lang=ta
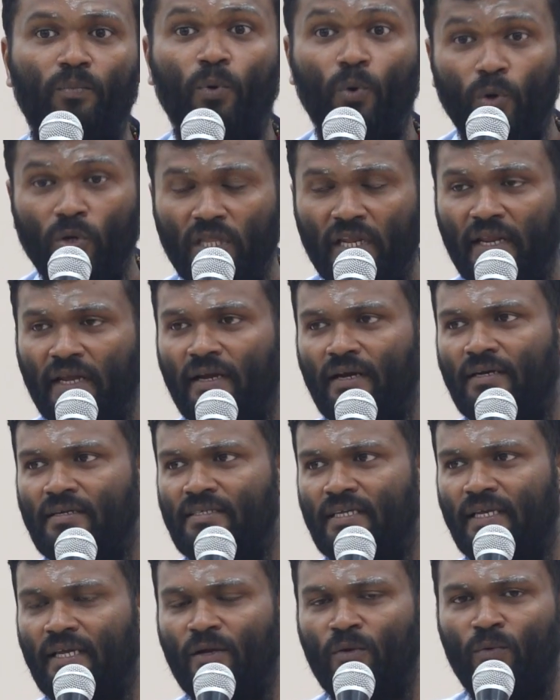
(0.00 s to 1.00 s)
போதனைகள்
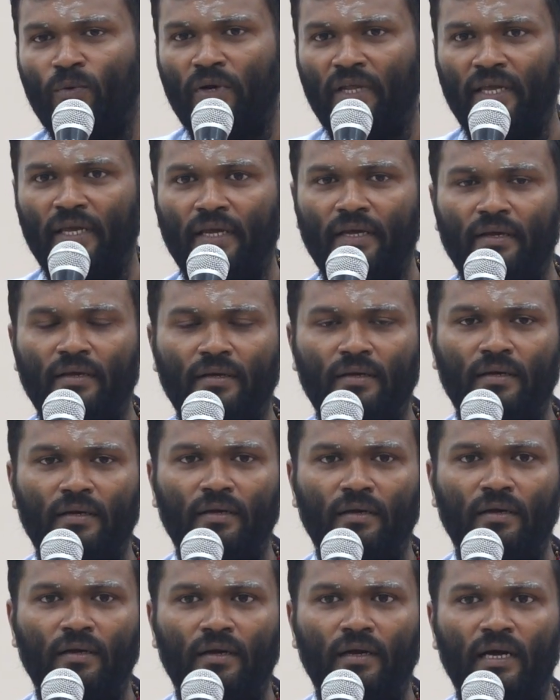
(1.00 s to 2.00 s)
செய்யக்கூடிய
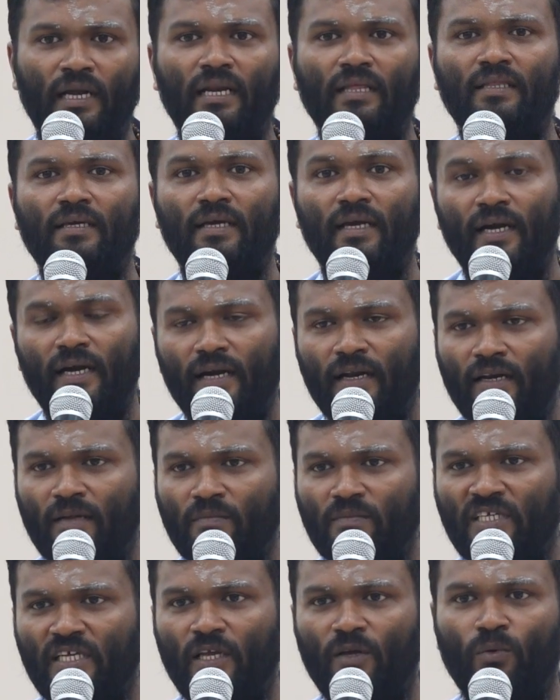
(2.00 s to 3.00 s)
அல்லது
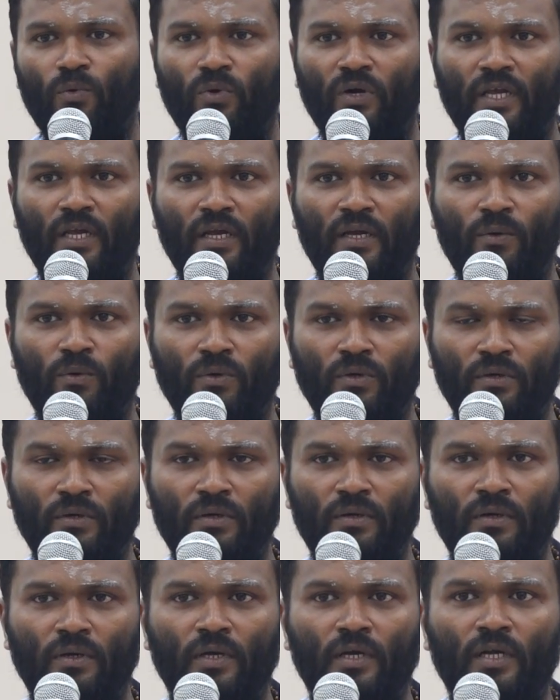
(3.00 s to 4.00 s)
ஏளனம் செய்யக்கூடிய ஒரு
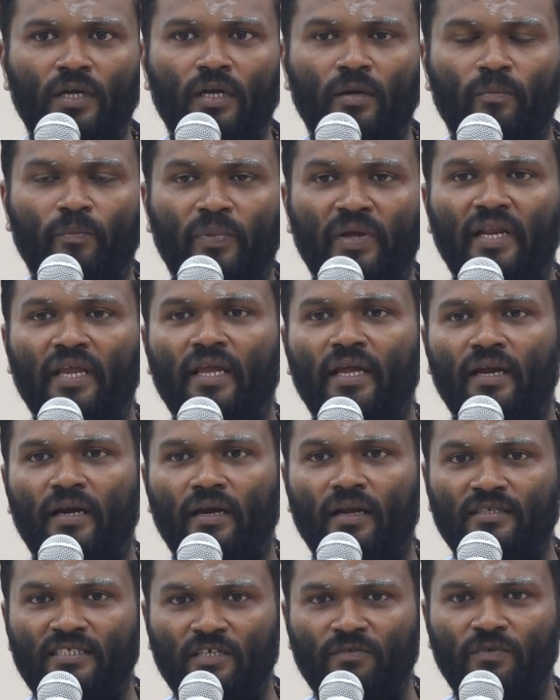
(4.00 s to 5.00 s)
பெரிய
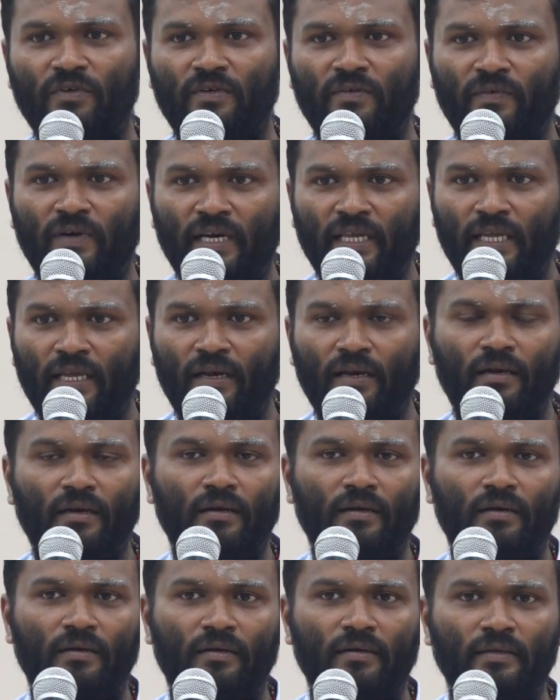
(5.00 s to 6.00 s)
நசிவு வெளியில்
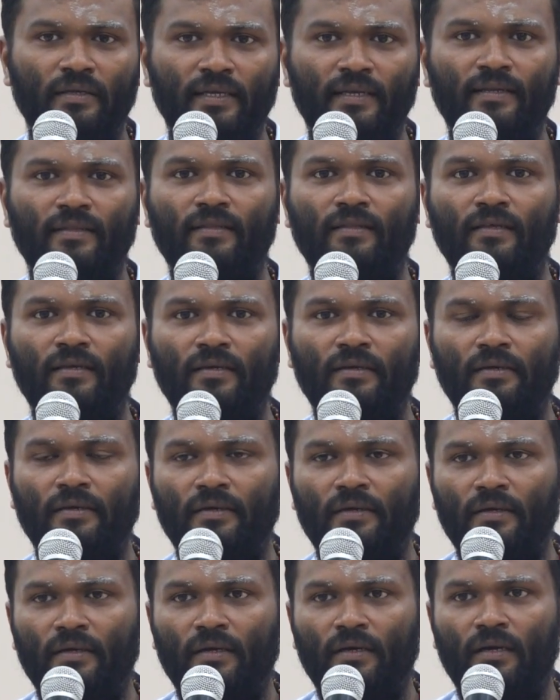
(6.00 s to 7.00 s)
இருந்து
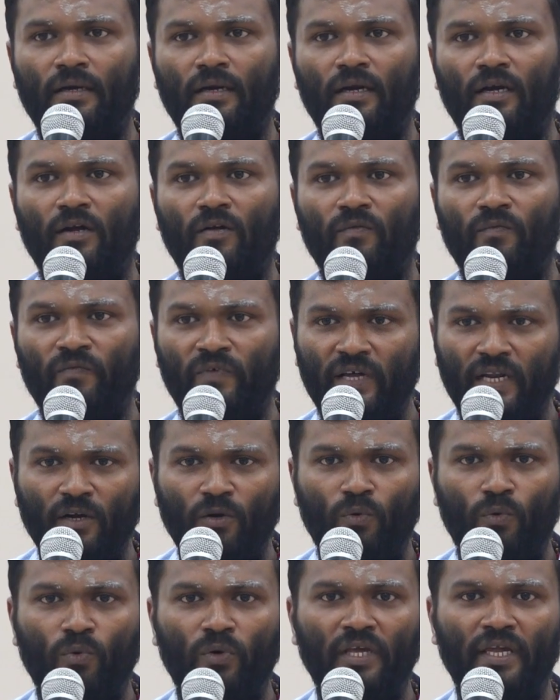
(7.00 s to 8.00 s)

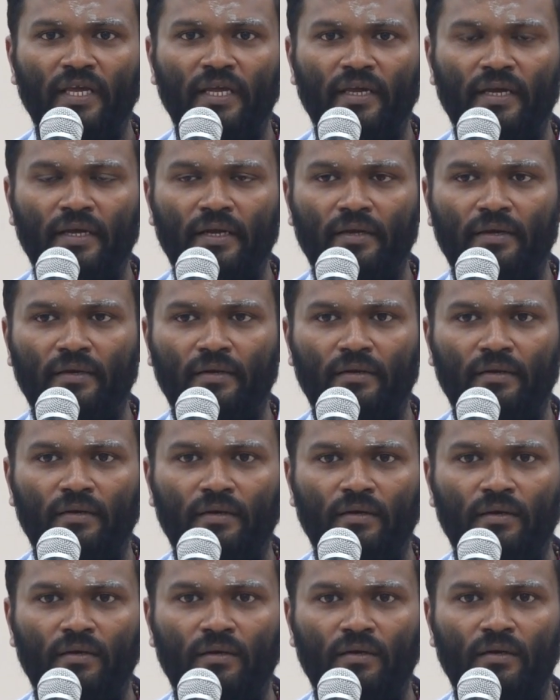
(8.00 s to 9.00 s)
வரக்கூடிய
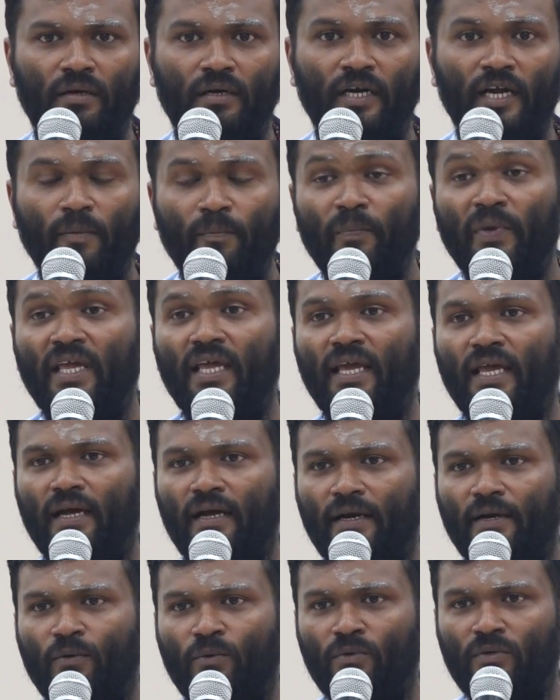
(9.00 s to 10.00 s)

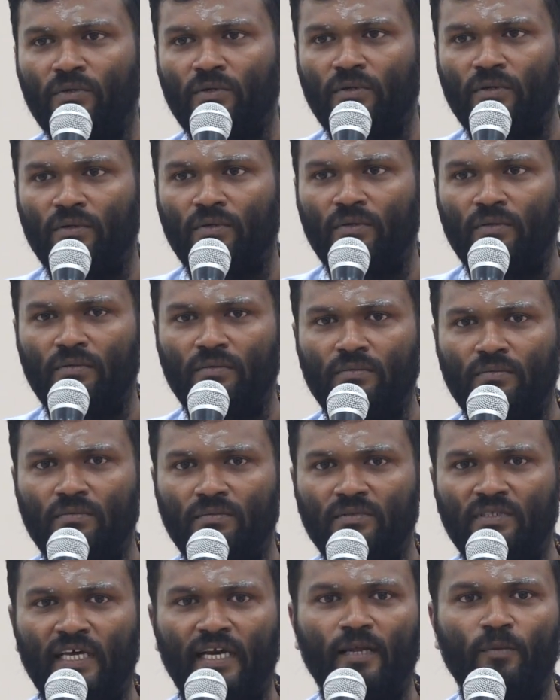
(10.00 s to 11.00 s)
நம்பிக்கையான ஒரு
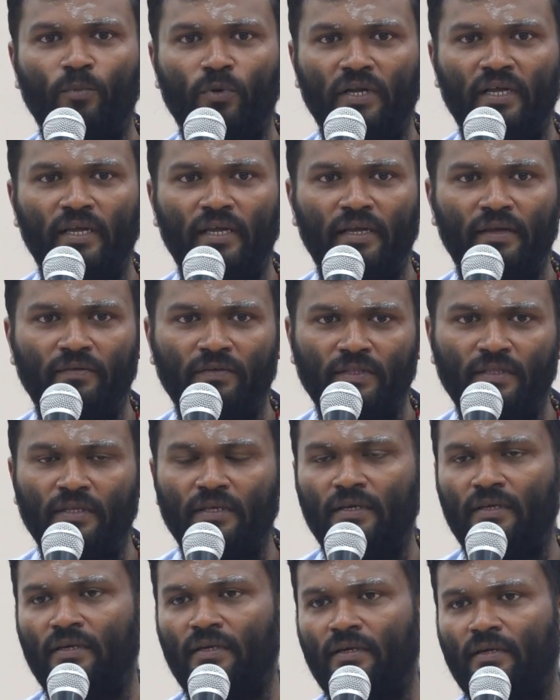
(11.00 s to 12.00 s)
தலைமுறை
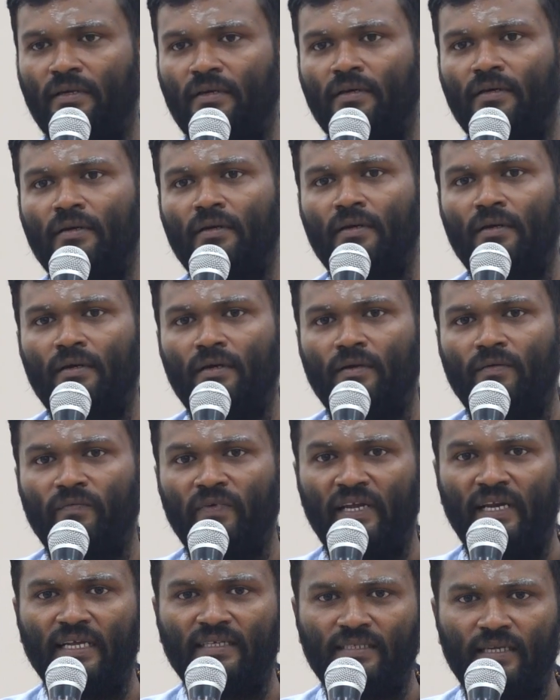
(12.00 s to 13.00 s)
வந்து
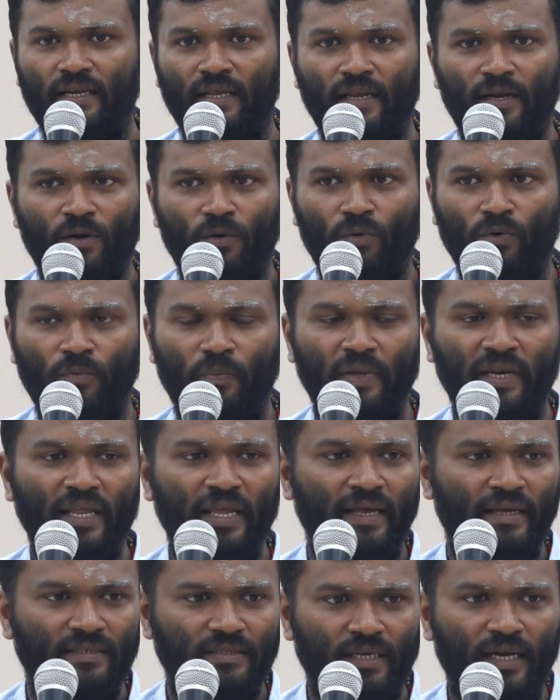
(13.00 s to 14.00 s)
விக்னேஷ் கரிகரன் ஒரு
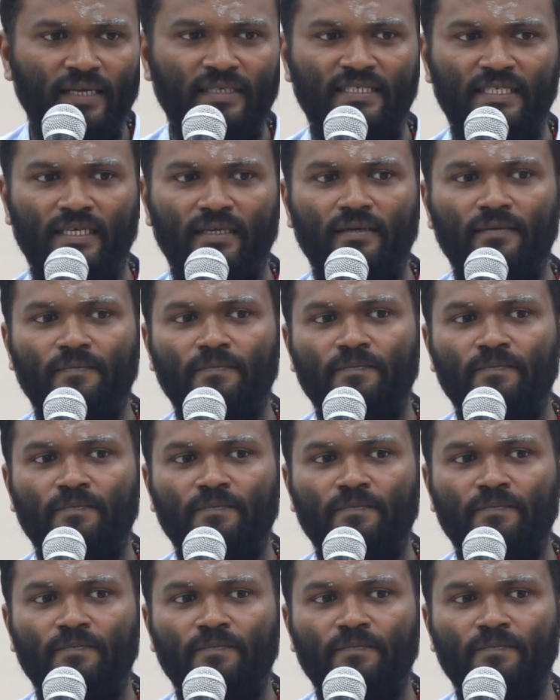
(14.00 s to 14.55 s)
பெரிய சாட்சி